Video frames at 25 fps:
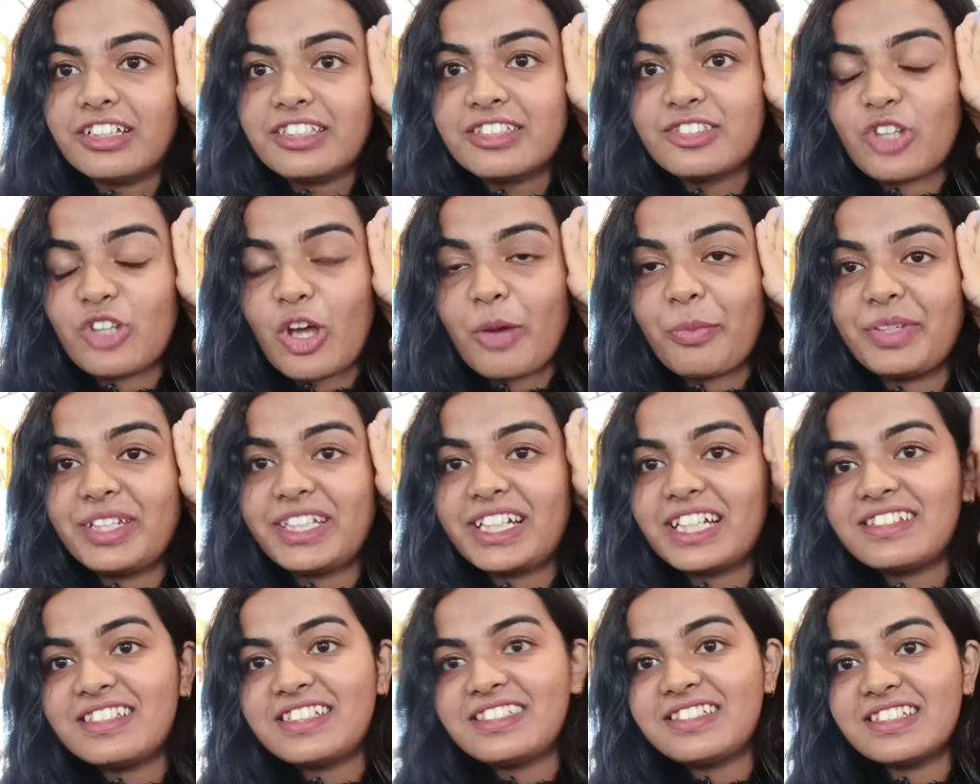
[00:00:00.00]
स्ट्रॉबेरी
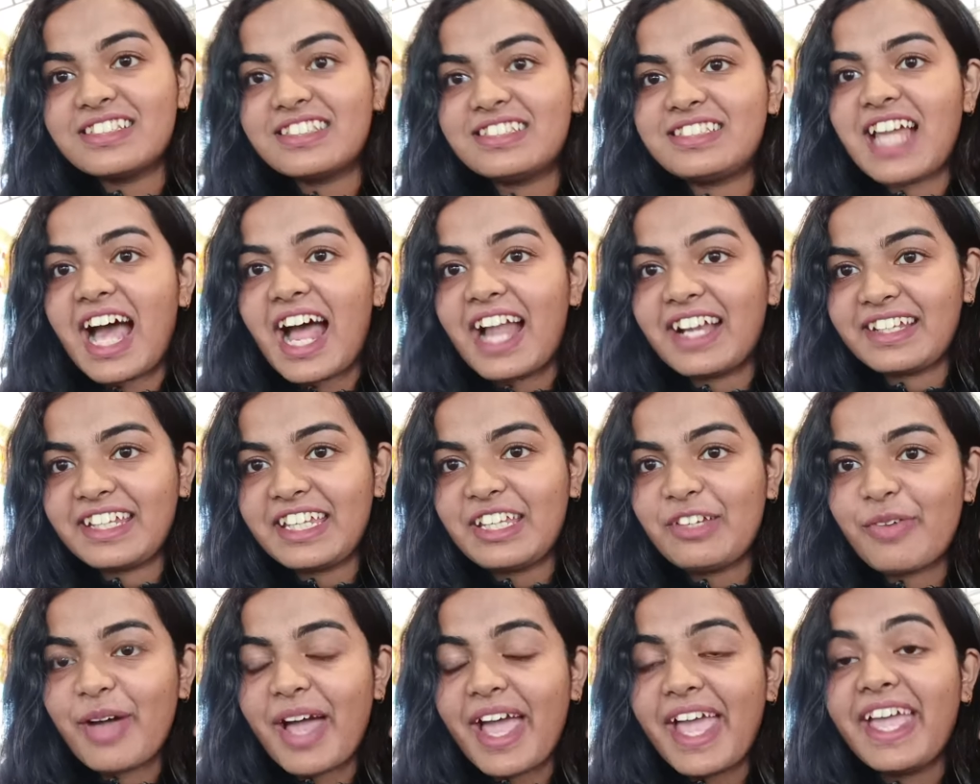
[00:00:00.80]
का सीज़न स्टार्ट
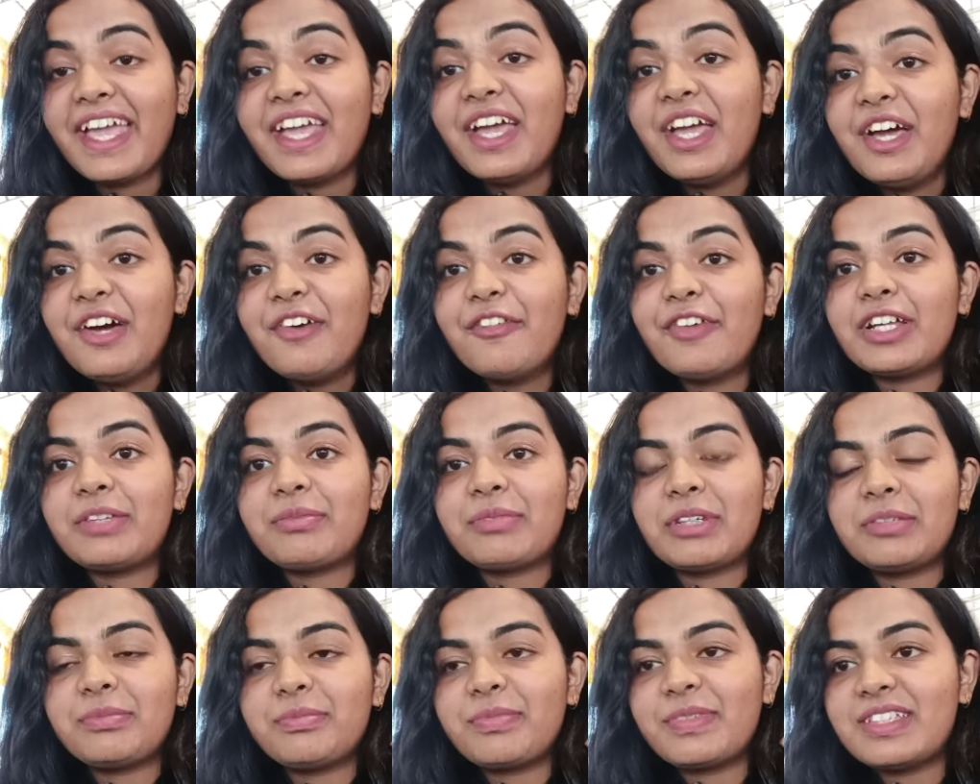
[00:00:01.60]
नहीं हुआ है वन
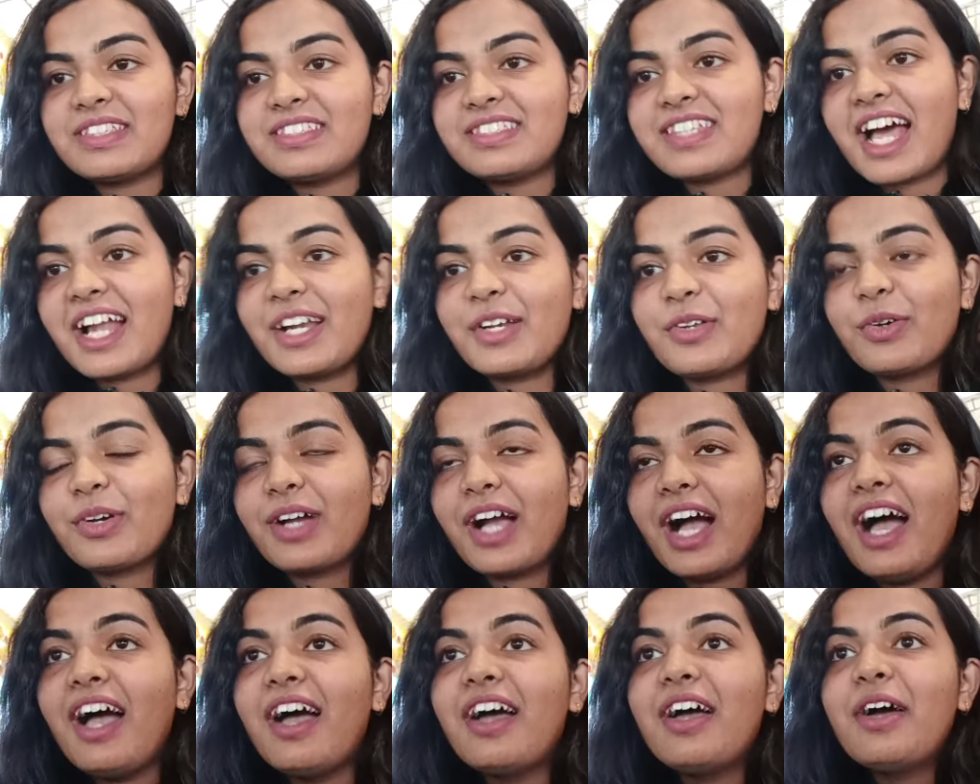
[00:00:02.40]
मंथ में स्टार्ट
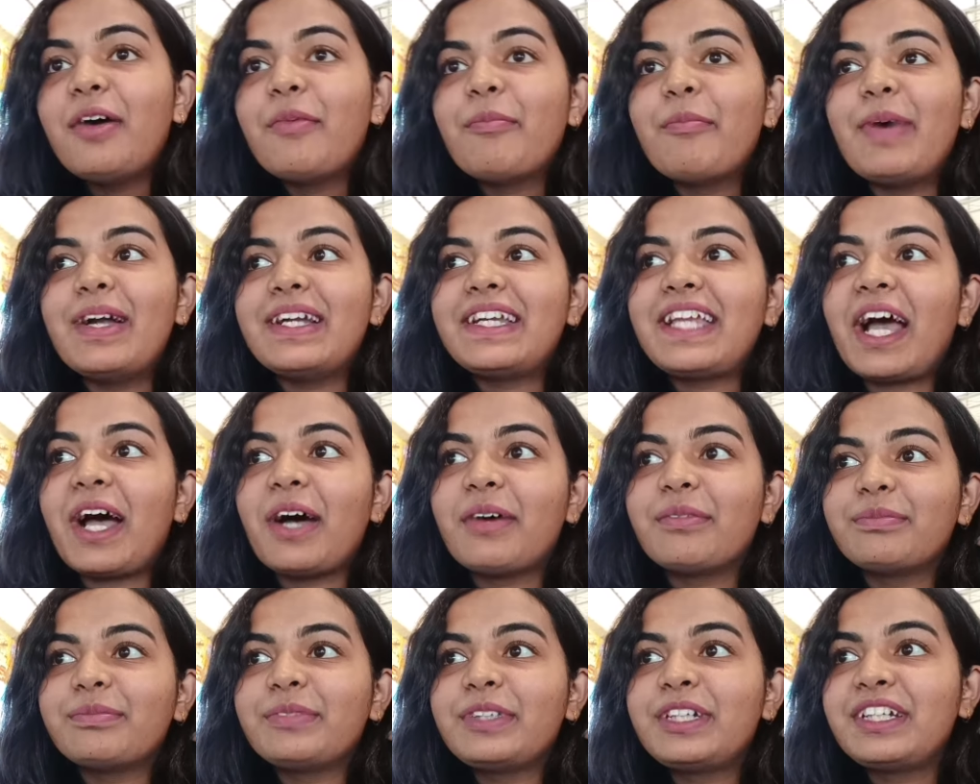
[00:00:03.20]
होगा बट
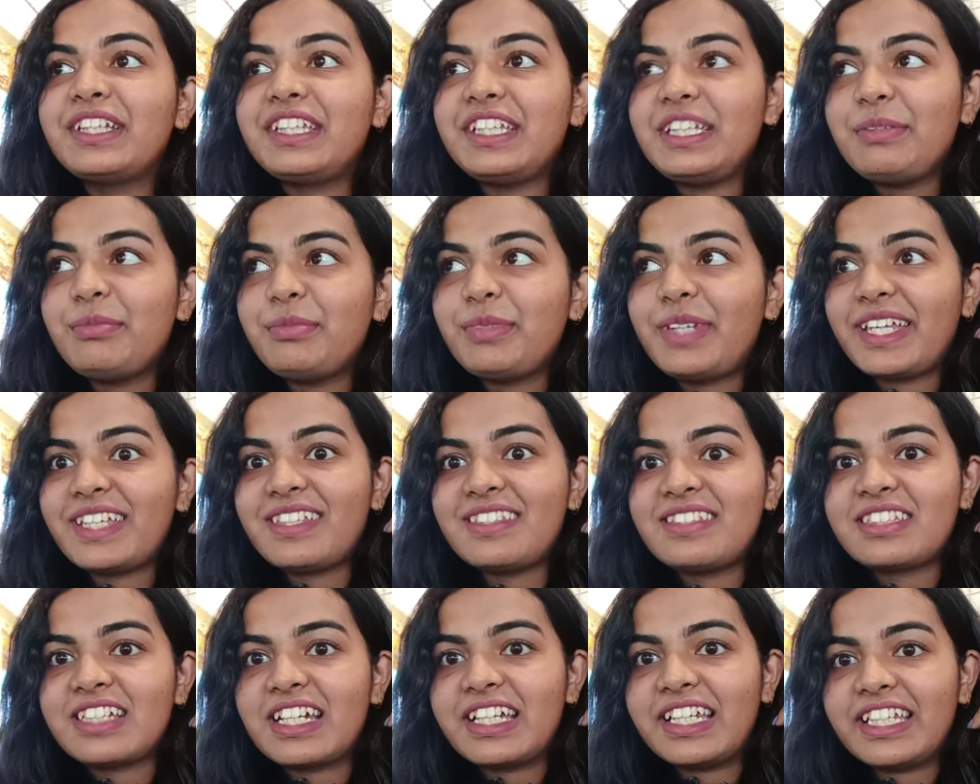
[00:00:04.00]
हम क्रीम
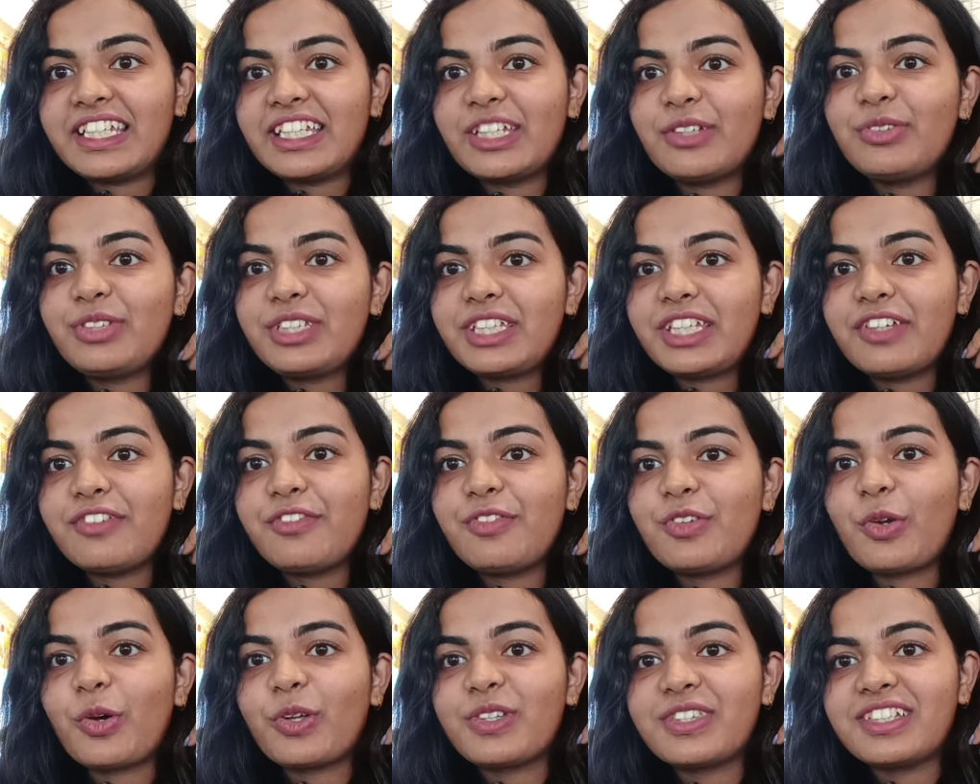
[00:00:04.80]
टेस्ट करेंगे उनके
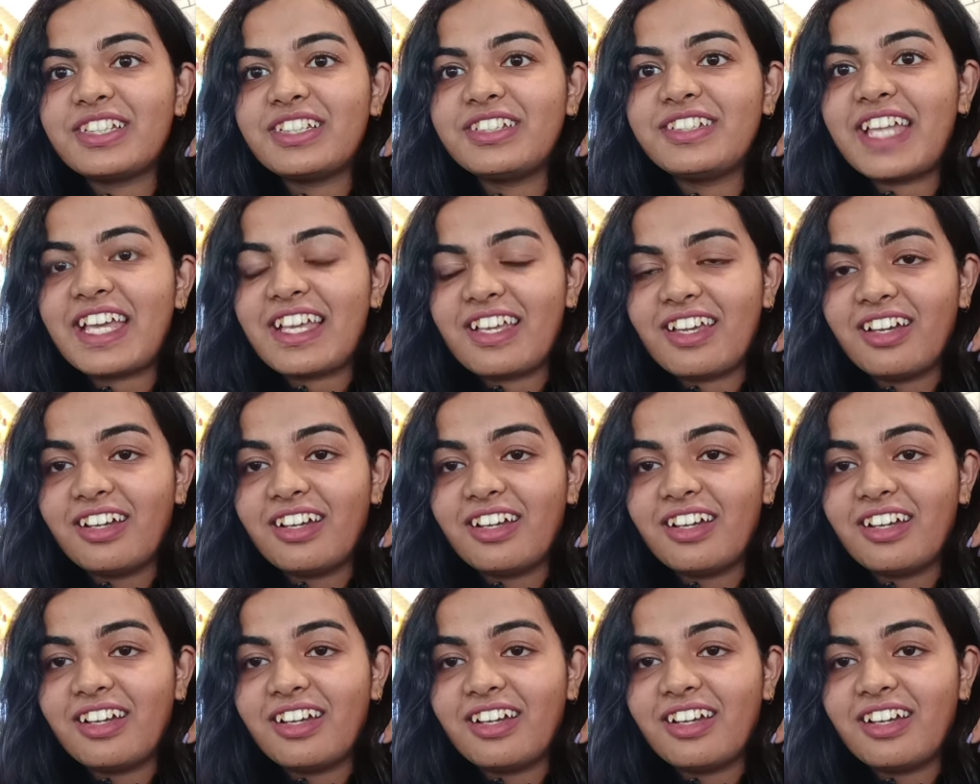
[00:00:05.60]
फ्रोज़न